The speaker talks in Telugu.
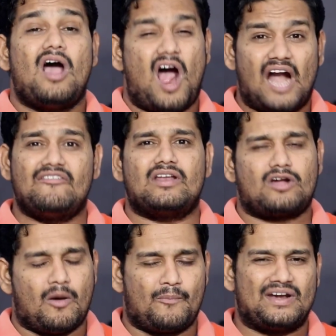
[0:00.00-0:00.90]
హార్డ్వేర్
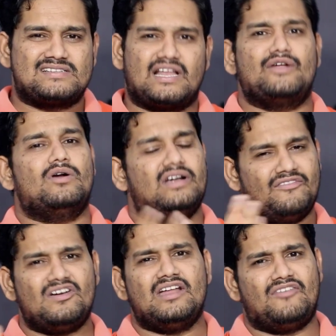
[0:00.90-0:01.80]
కాంపోనెంట్స్ అన్ని కూడా
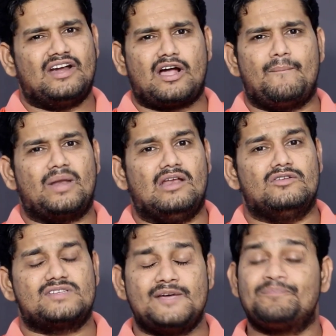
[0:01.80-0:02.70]
డిఫరెంట్ డిఫరెంట్ కంపెనీల
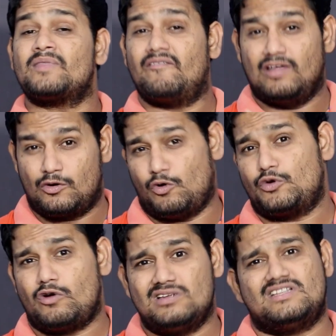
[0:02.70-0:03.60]
నుంచి వీళ్ళు
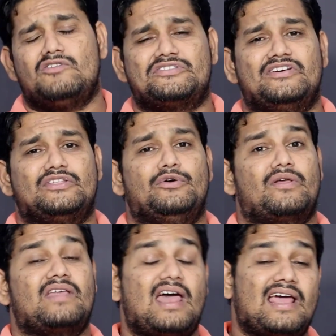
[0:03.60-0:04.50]
కొనుక్కోవాల్సిన అవసరం అయితే
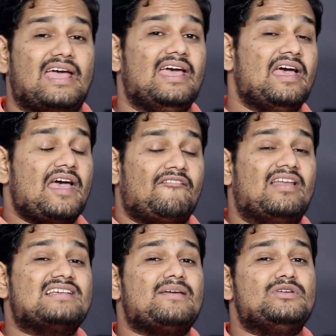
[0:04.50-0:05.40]
ఉంటుంది అలాగే
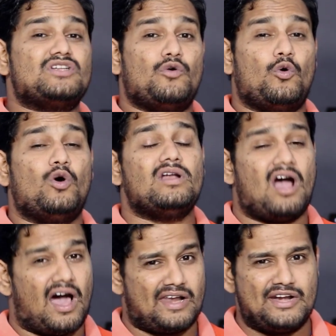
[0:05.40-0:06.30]
వీళ్ళకి సంబంధించిన ఓన్
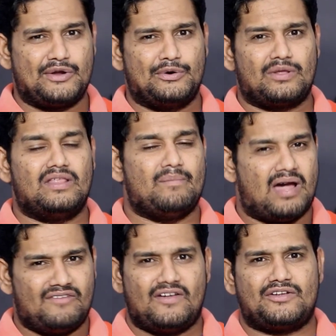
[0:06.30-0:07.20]
ఆర్ ఉంటుంది
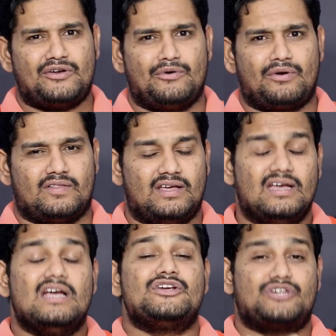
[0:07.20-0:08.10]
మ్యానుఫ్యాక్చరింగ్ ఉంటుంది
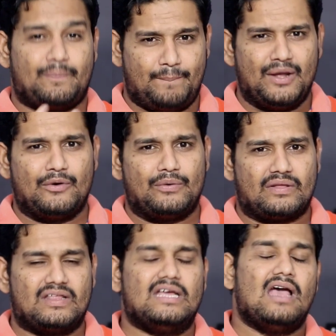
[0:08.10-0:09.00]
షిప్పింగ్
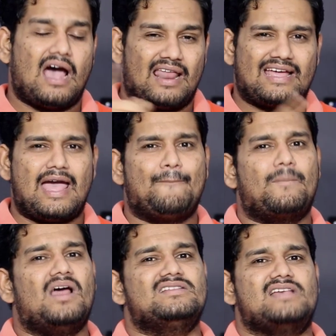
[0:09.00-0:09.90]
ఉంటుంది అలాగే
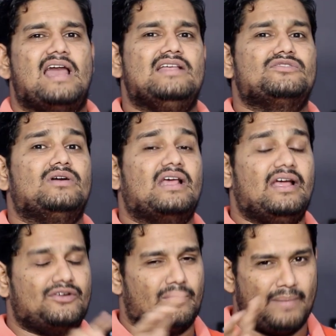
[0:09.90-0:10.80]
ఎంప్లాయీ శాలరీస్
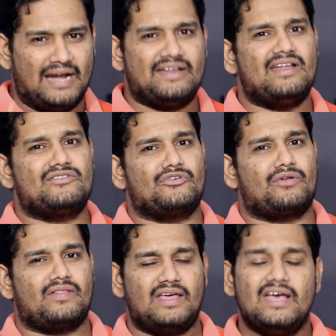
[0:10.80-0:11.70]
ఉంటాయి మెయింటెనెన్స్
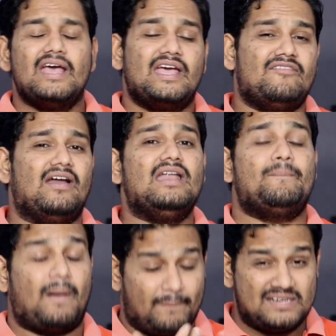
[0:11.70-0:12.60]
ఉంటుంది ఇవన్నీ
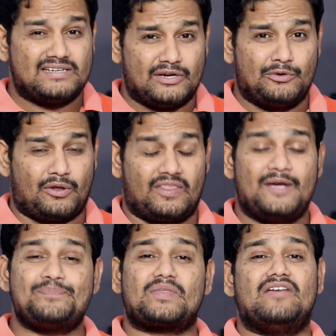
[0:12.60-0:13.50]
పబ్లిసిటీ ఉంటుంది
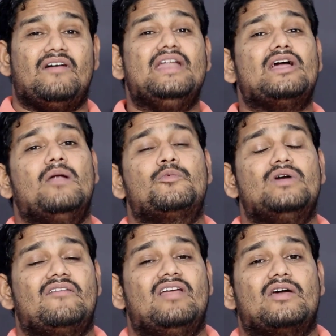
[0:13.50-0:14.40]
ఇవన్నీ
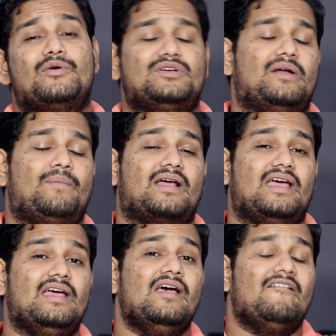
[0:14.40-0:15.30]
కలుపుకుంటే వీళ్ళకి
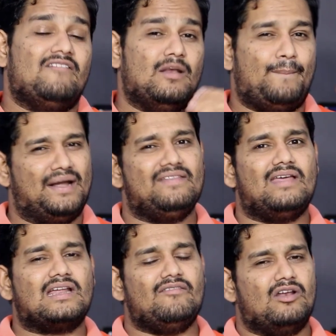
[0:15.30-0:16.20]
వచ్చేటప్పటికి వీళ్ళు పెట్టిన
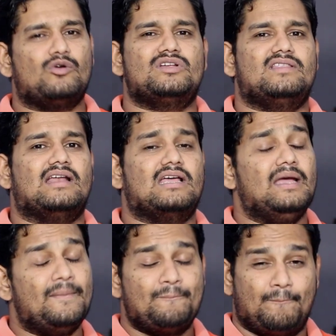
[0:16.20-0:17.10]
దానికి వీళ్ళకి వచ్చేదానికి
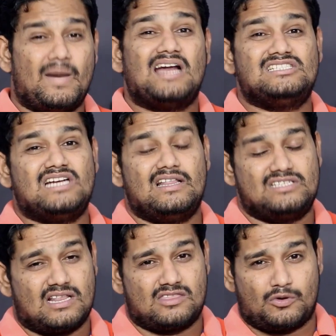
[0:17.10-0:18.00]
మార్జిన్ అనేది
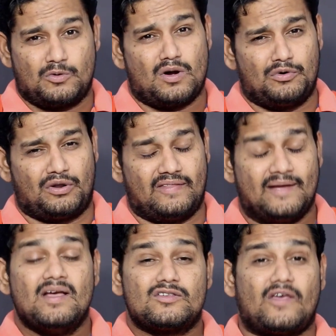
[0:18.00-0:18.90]
చాలా తక్కువగా ఉంటుంది
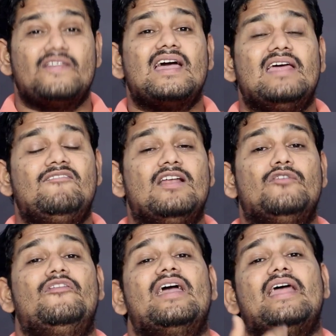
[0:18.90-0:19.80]
సో అందుకని
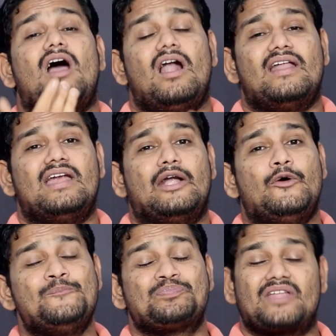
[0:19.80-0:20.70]
వీళ్ళు వేరే
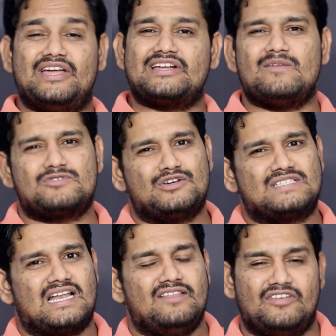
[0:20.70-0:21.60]
ఆల్టర్నేటివ్ ఇన్కమ్
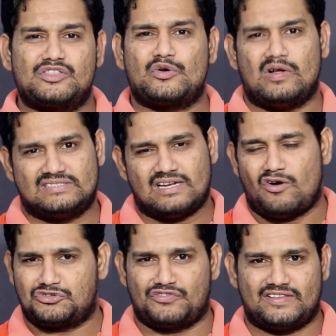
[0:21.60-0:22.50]
సోర్స్ అనేది వెతుక్కోవాల్సిన
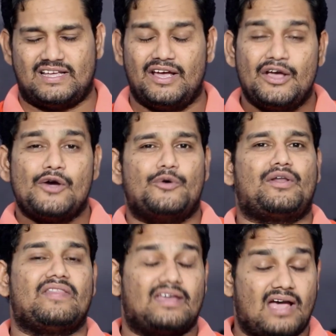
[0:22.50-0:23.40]
అవసరం అయితే
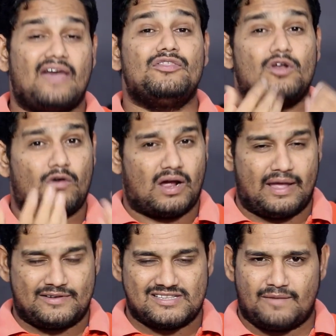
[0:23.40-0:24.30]
ఉంటుంది అందులో ఒక
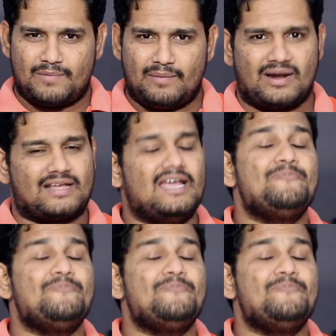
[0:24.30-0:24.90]
ఎగ్జాంపులే మనకి